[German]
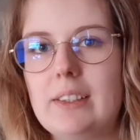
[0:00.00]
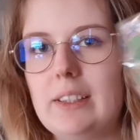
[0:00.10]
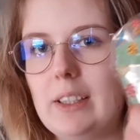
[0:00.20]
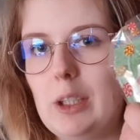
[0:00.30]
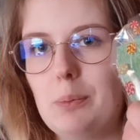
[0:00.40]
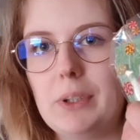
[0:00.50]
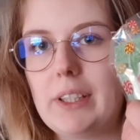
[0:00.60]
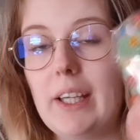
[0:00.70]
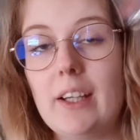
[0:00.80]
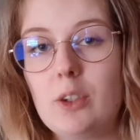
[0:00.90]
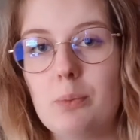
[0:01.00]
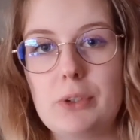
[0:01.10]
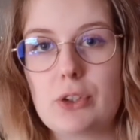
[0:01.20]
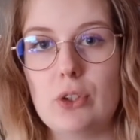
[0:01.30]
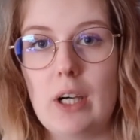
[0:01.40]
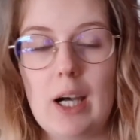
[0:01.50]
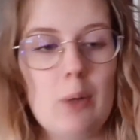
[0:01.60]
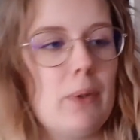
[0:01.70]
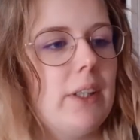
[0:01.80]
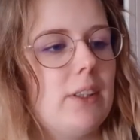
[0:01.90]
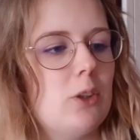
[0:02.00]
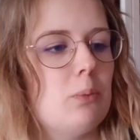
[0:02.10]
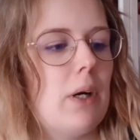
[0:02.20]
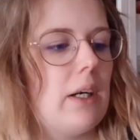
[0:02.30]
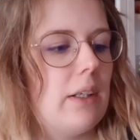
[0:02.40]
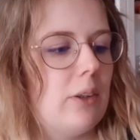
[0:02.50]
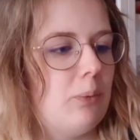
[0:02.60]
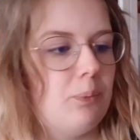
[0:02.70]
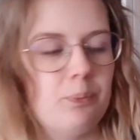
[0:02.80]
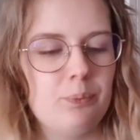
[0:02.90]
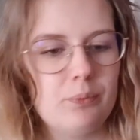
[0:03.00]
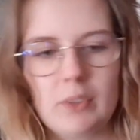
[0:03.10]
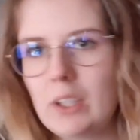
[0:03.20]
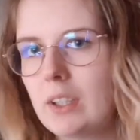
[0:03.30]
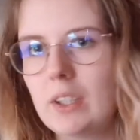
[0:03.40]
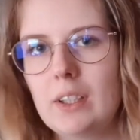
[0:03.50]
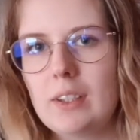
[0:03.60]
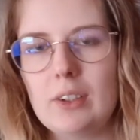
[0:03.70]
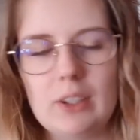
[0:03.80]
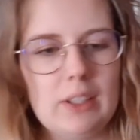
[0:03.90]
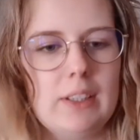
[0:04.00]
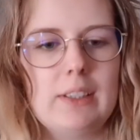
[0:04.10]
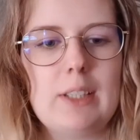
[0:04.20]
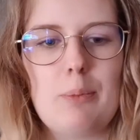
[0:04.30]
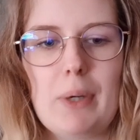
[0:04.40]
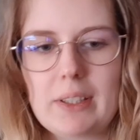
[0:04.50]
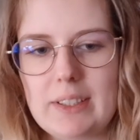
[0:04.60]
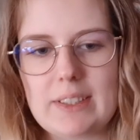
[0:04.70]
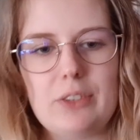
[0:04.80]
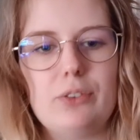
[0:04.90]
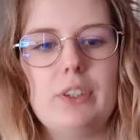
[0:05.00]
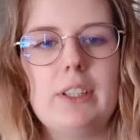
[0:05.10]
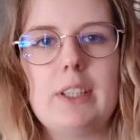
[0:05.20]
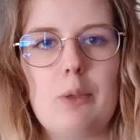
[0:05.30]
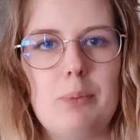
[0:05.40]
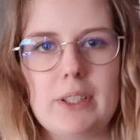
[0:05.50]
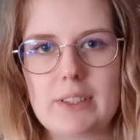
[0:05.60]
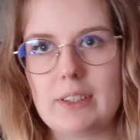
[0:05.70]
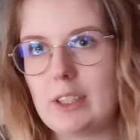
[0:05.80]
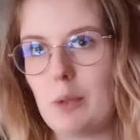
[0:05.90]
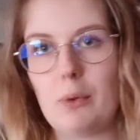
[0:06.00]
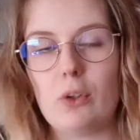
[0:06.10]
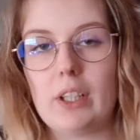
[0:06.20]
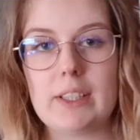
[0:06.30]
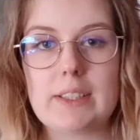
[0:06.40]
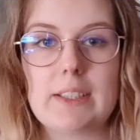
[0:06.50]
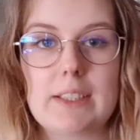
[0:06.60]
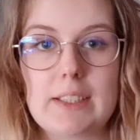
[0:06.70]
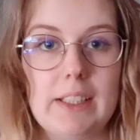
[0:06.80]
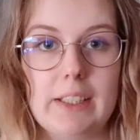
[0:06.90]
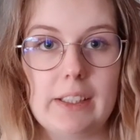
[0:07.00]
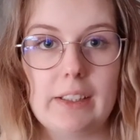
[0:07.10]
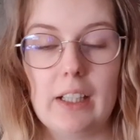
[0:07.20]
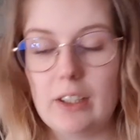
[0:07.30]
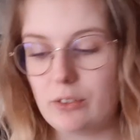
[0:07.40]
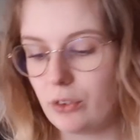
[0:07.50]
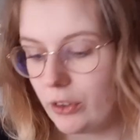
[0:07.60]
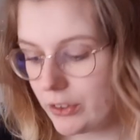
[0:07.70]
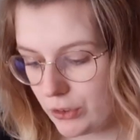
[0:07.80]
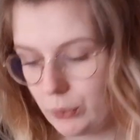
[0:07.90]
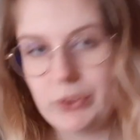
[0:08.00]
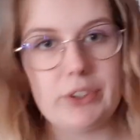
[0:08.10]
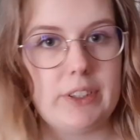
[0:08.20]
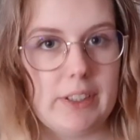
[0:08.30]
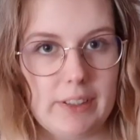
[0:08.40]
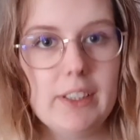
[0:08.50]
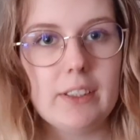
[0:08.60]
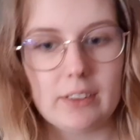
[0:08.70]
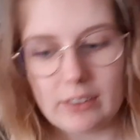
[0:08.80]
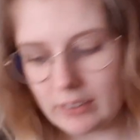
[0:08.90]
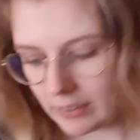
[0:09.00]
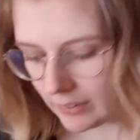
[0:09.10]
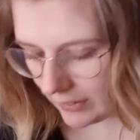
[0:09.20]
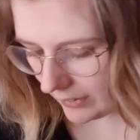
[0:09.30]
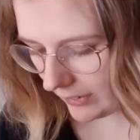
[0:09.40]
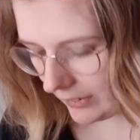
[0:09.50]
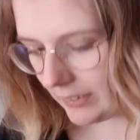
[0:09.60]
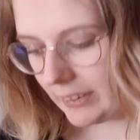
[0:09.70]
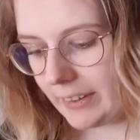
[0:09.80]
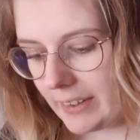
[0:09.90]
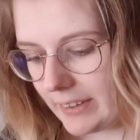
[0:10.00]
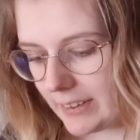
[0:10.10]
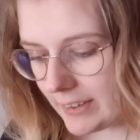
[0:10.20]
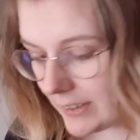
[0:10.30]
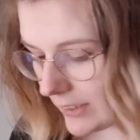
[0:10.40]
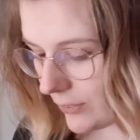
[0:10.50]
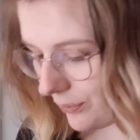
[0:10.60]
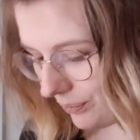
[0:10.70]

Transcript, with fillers: Den nehme ich gerne mit zur Arbeit immer. Ähm, da macht er sich, finde ich, am besten. Ich habe auch ein ganzes Teeregal voll, so ist es ja nicht. Ne? Ihr kennt das.